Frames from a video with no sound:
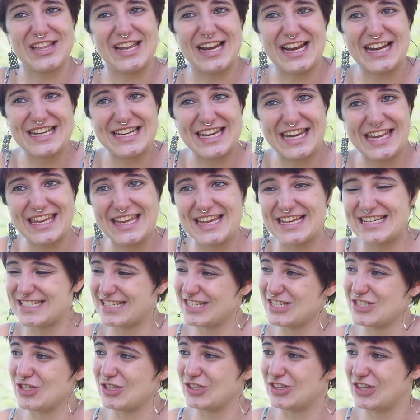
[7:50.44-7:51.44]
y de las
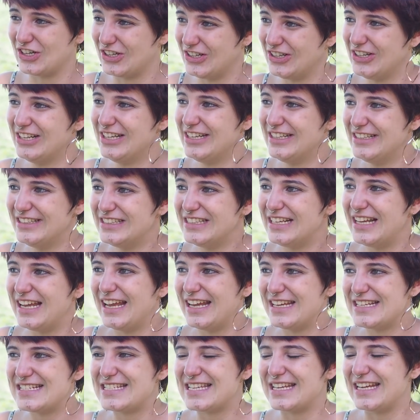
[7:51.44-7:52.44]
niñas es otro,
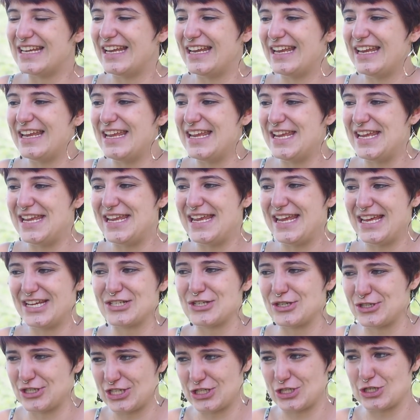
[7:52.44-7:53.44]
sí, y
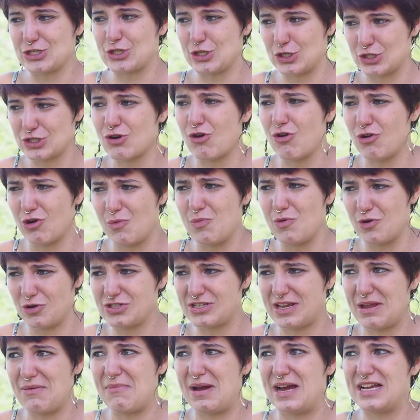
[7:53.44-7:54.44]
esos, esos dos son como
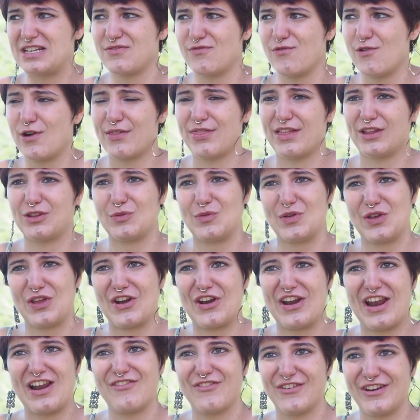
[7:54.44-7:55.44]
los que más fuerza
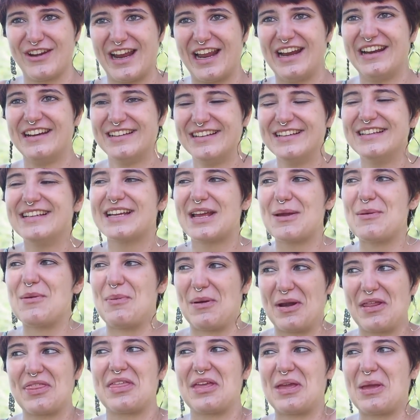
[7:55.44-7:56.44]
tuvieron al final, que me
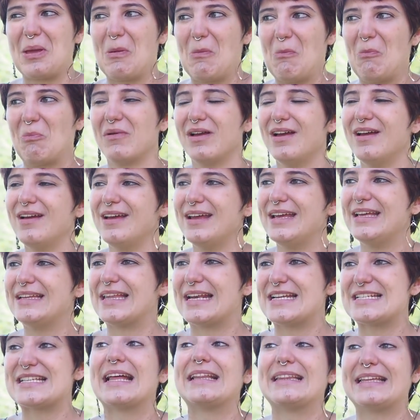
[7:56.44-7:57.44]
parece
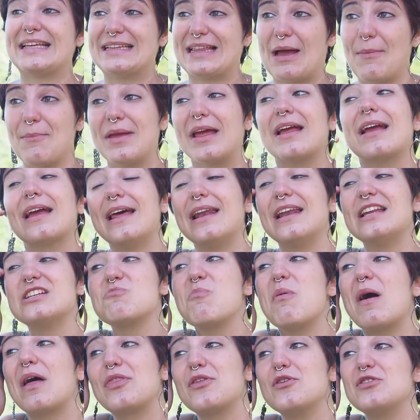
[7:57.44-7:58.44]
interesante y también que el
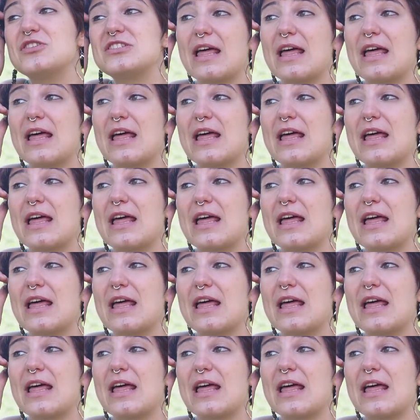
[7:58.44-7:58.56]
espacio